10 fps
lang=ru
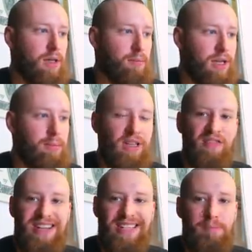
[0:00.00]
было бы
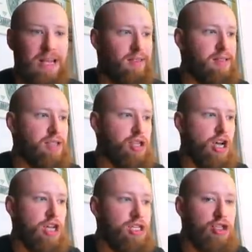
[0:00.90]
25 тысяч.
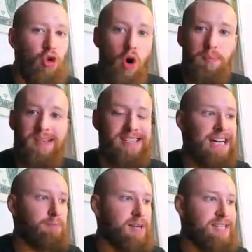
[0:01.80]

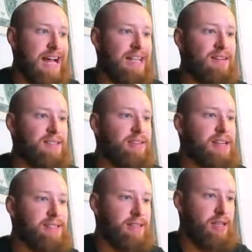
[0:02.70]
150% процентов за
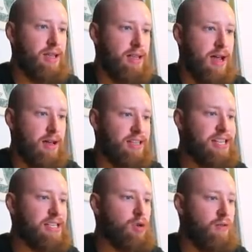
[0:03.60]
33 дня,
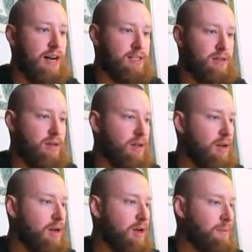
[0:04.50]
если у вас
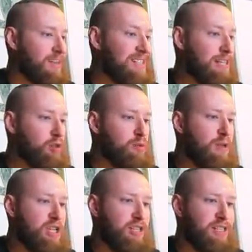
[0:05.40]
процент
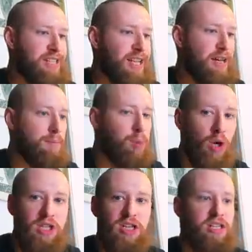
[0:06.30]
успешных сделок
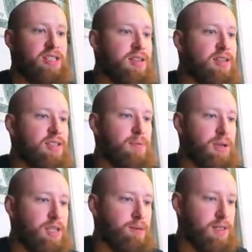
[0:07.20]
больше
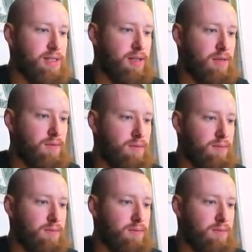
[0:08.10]
65%. процентов,